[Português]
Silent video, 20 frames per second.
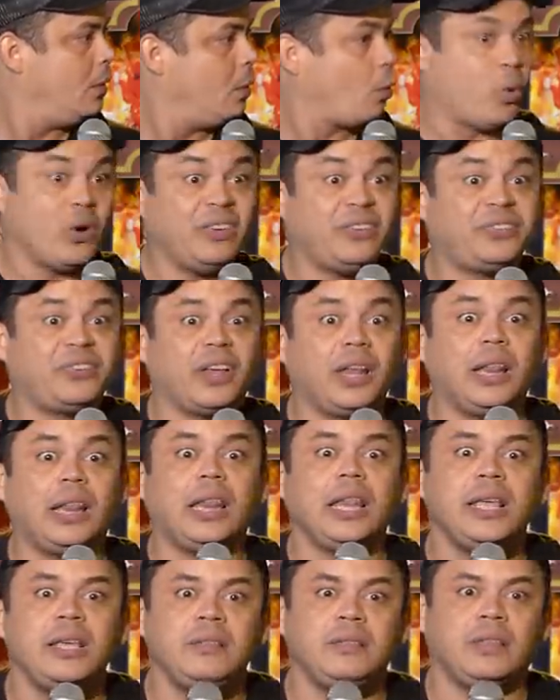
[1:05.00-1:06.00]
Coisa
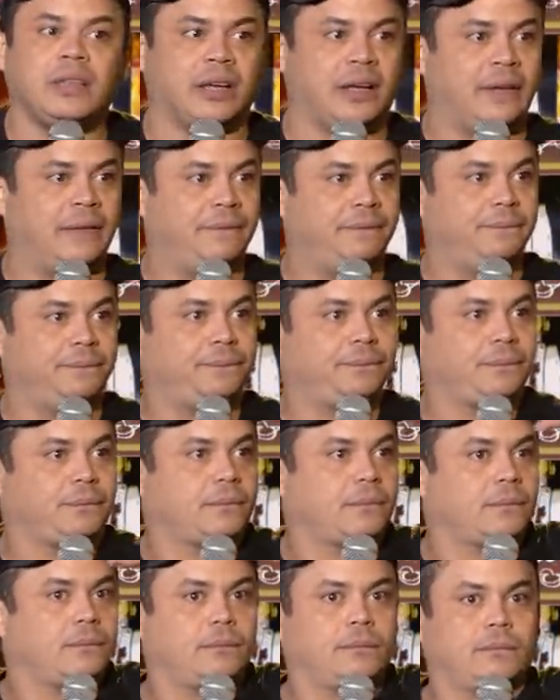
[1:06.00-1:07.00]
linda.
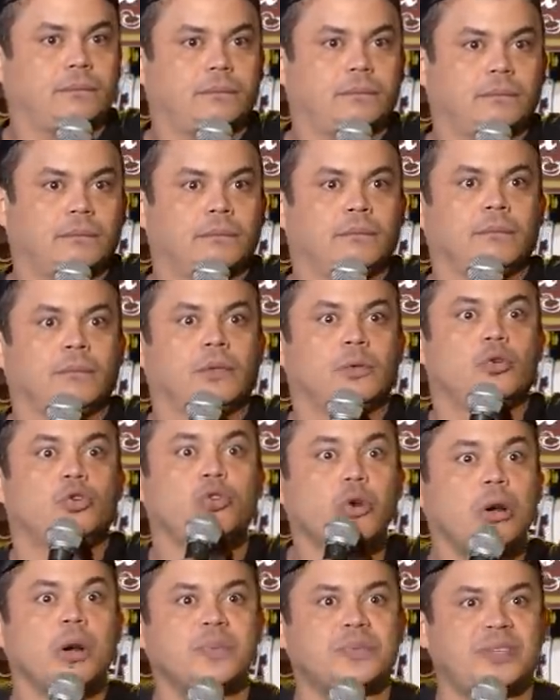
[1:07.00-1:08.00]

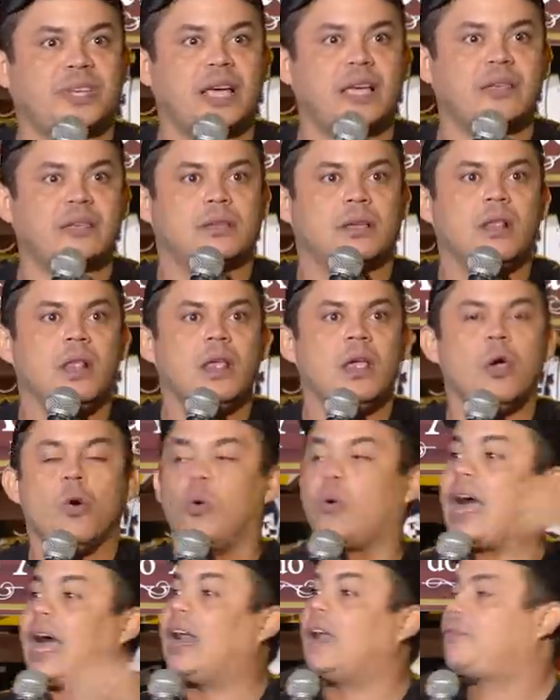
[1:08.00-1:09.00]
Juro pra vocês.
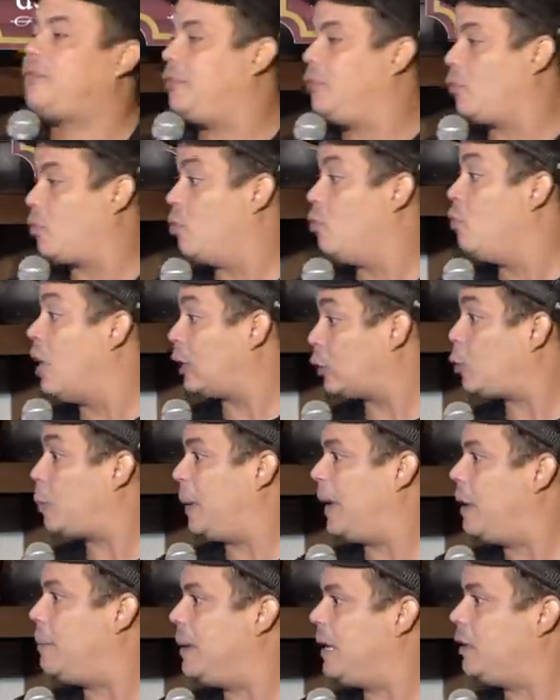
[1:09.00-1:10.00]
O cara com um
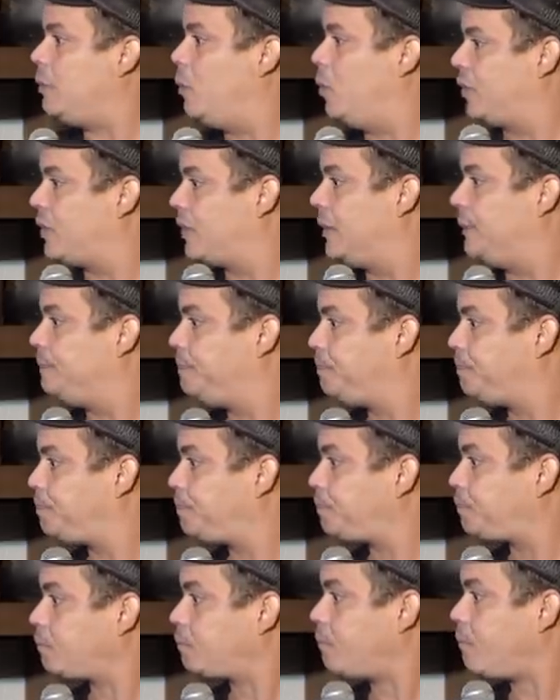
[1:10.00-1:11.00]
atropelamento, moça.
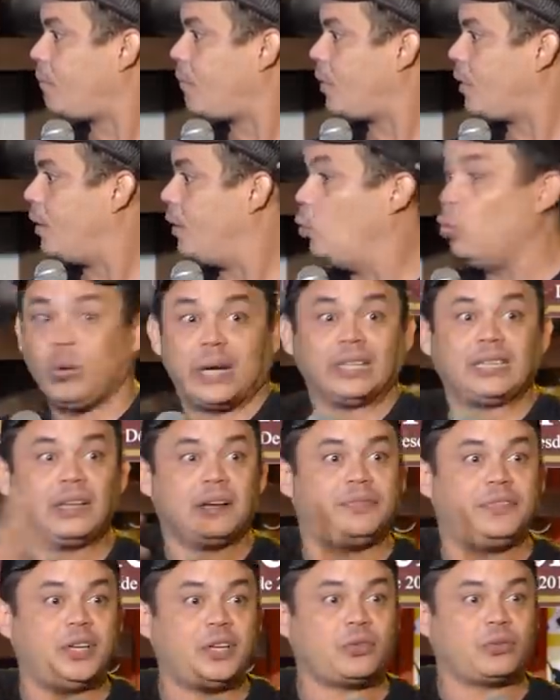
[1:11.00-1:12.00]
Nunca tinha
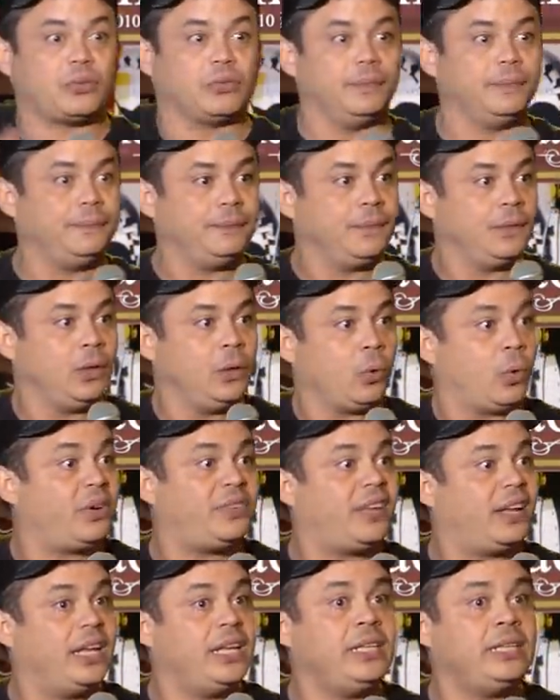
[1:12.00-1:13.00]
visto.
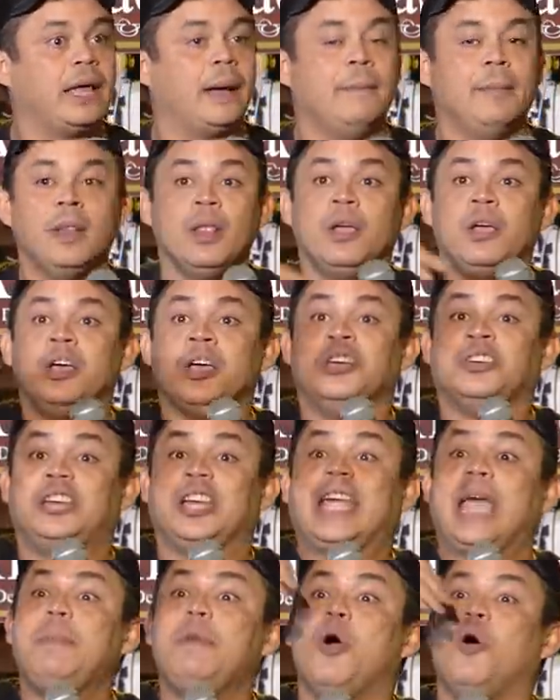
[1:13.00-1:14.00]
Coisa linda.
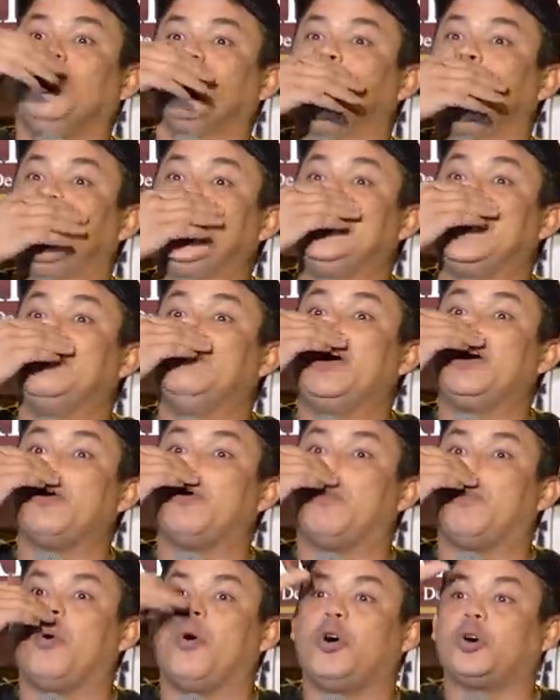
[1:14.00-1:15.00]
Cheguei em Rondônia, no
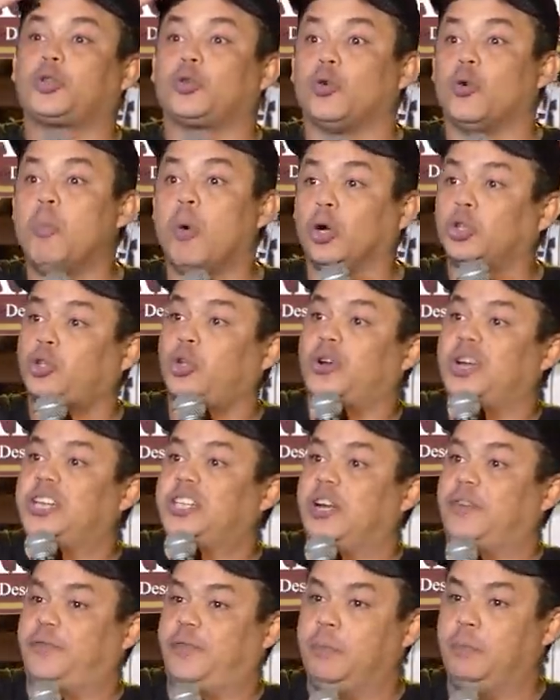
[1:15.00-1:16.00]
aeroporto, o
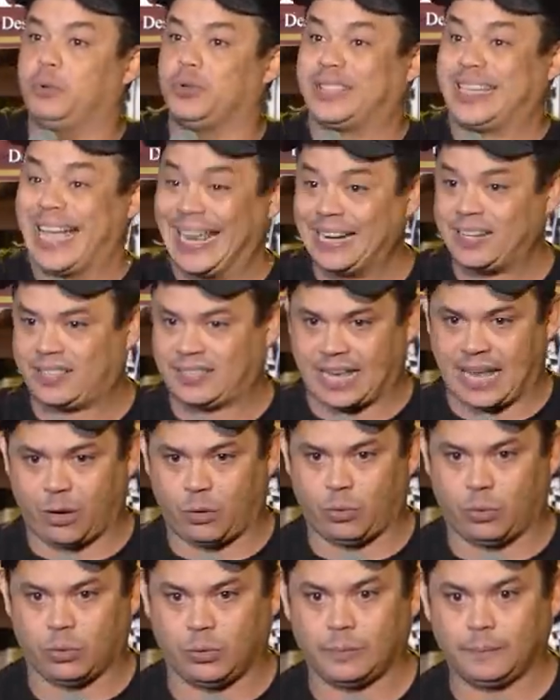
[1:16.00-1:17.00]
motorista que foi me buscar era
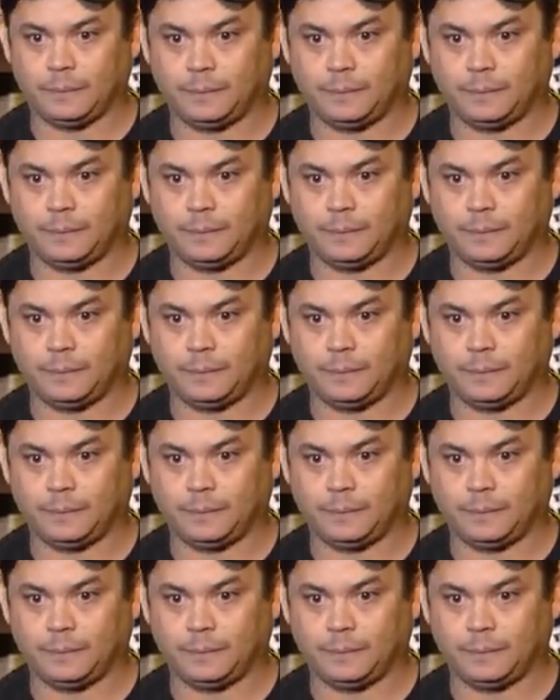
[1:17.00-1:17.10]
cego.